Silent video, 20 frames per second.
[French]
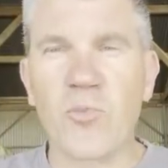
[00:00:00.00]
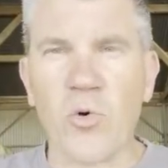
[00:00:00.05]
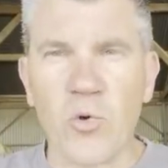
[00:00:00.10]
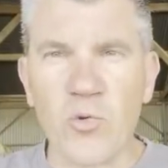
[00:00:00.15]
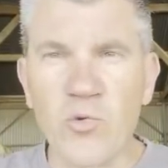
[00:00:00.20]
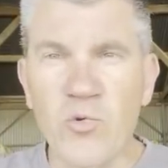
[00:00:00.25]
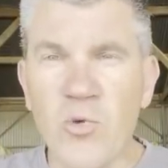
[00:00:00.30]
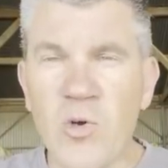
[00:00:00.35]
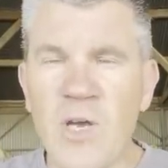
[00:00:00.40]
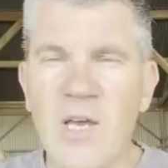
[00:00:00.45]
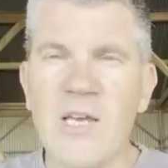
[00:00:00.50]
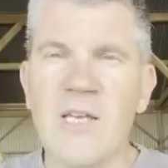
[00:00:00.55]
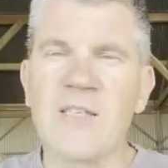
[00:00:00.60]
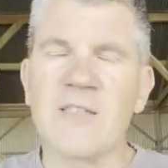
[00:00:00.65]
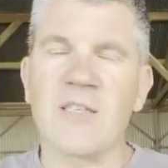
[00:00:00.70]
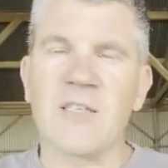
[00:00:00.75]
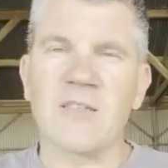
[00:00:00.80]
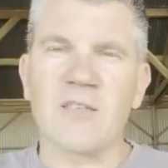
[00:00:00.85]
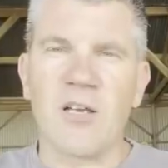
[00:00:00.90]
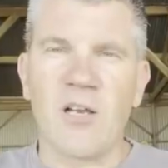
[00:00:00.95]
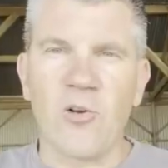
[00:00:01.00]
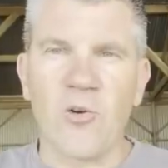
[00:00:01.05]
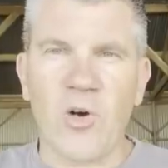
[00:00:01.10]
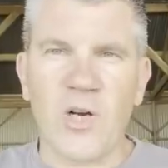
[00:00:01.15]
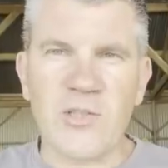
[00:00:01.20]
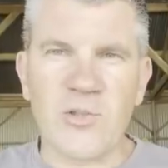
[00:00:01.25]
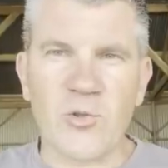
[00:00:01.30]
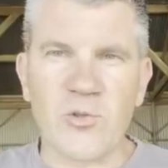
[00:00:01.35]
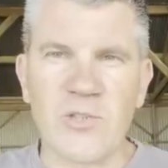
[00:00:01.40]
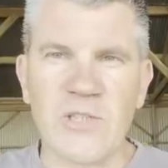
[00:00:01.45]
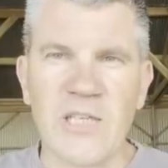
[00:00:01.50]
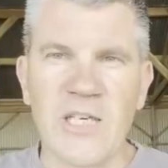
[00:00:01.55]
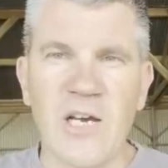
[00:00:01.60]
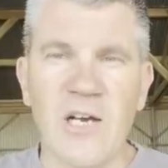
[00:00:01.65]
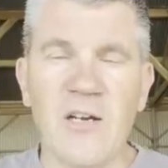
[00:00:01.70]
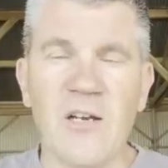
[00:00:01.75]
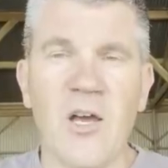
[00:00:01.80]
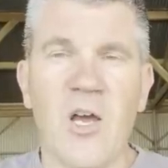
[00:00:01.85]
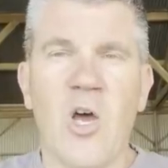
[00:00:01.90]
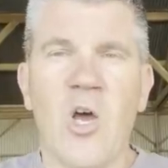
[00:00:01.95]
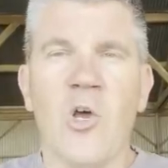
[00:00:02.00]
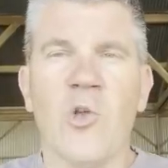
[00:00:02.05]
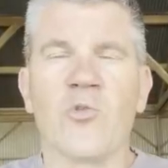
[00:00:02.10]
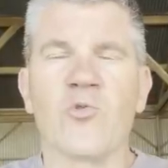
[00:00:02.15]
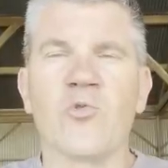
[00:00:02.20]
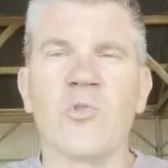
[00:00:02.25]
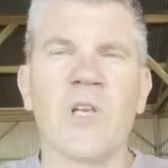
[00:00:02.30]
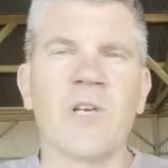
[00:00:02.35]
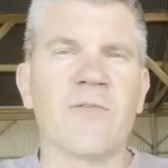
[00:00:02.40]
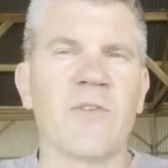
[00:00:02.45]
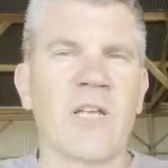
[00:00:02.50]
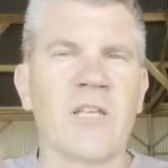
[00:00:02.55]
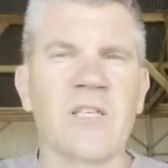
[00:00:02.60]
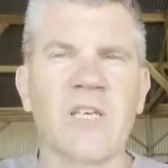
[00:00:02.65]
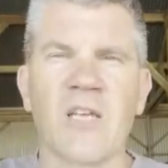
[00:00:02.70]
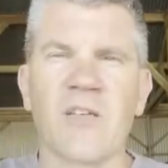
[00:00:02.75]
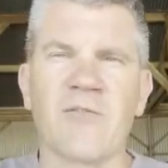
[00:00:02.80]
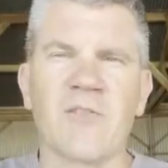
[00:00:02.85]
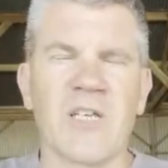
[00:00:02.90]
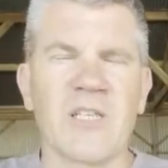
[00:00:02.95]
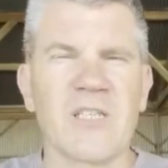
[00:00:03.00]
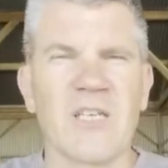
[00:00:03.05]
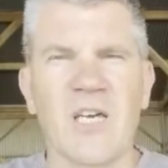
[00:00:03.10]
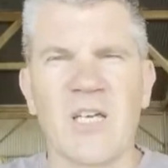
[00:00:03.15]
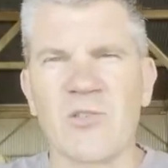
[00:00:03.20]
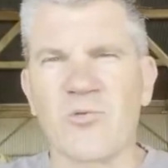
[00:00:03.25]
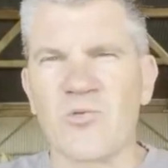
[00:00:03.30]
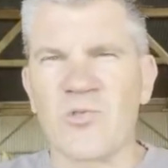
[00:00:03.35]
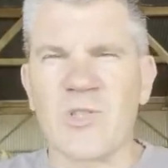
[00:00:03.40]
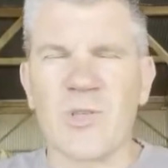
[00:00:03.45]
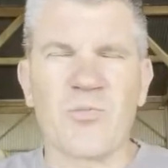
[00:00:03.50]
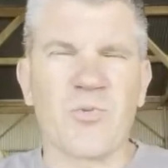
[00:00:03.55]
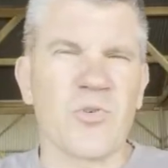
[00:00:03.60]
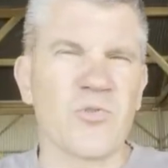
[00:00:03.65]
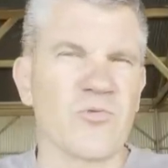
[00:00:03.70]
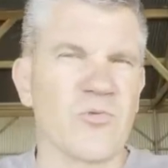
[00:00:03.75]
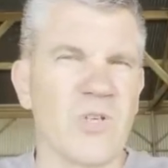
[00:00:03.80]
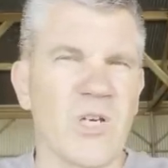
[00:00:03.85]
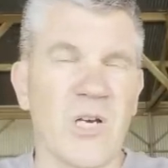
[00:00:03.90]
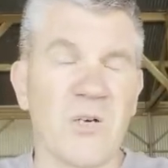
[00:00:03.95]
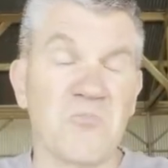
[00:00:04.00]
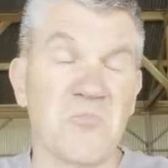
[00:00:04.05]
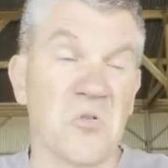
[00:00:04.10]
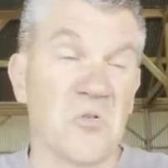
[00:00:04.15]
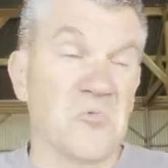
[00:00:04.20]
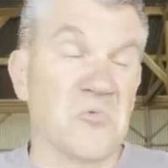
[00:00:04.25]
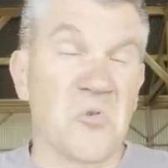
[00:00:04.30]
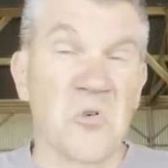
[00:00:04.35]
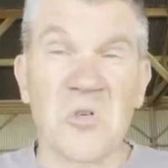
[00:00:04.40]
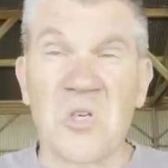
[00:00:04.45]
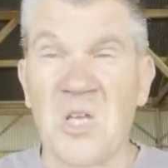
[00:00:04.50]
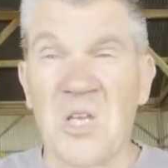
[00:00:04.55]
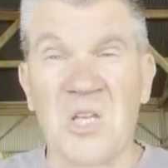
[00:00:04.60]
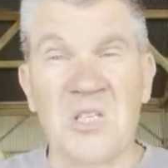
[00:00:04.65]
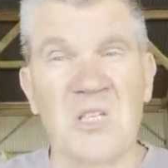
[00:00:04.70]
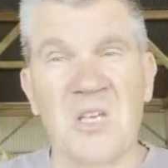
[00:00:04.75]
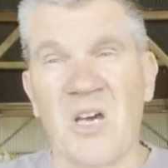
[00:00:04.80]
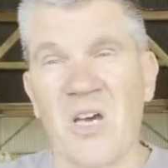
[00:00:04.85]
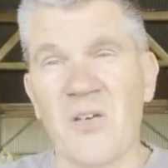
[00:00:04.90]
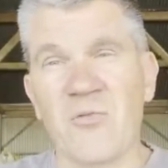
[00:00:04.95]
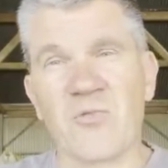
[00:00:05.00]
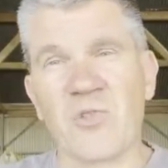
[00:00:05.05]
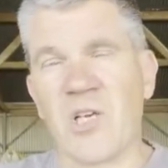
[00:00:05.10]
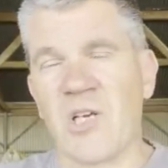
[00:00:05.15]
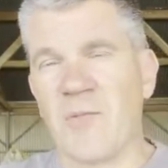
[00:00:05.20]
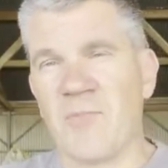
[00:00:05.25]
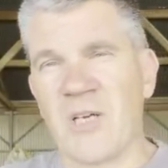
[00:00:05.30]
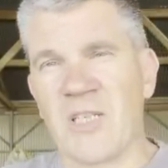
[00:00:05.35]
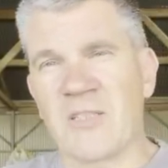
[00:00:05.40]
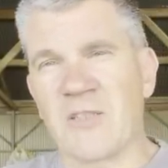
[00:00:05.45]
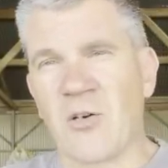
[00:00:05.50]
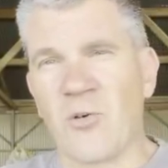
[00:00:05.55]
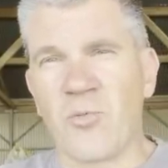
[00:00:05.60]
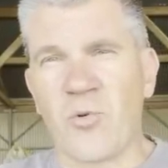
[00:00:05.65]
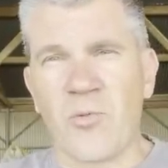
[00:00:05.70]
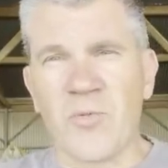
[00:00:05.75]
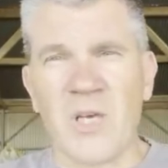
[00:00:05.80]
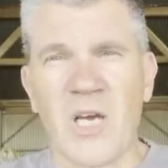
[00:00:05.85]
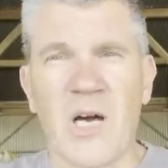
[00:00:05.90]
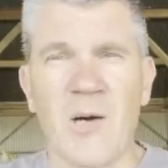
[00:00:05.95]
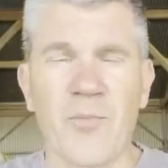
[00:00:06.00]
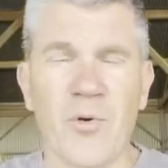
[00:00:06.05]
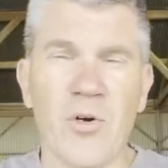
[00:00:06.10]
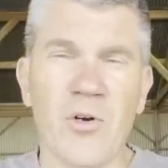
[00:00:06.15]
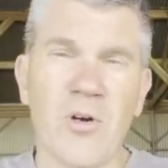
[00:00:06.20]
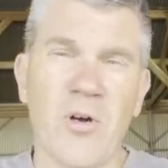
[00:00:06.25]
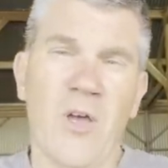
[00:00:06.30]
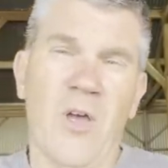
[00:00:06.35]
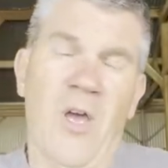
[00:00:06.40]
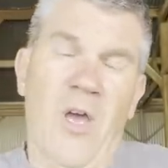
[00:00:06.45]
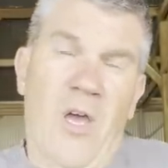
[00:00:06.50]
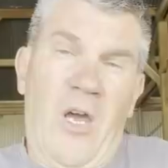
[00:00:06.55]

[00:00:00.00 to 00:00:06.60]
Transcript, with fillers: Pour nous, c'est ça le ratio idéal tous les 24-24, tous ces produits-là, pour nous, aucun intérêt. Vous allez mettre ça au premier rapport.